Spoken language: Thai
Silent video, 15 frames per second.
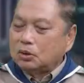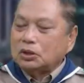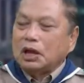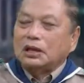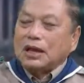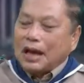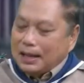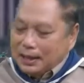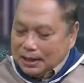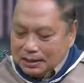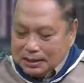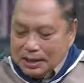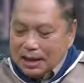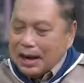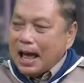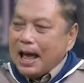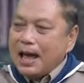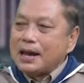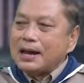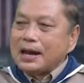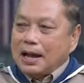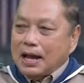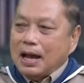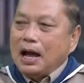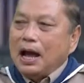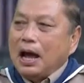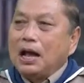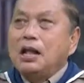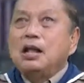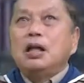ลูกเสือไทยทั้งทั้งหลายนะฮะ
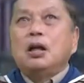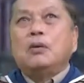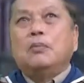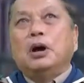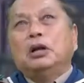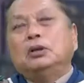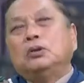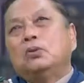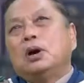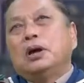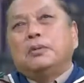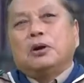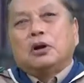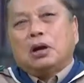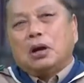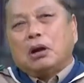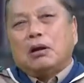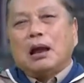หมื่นถ้วยมันก็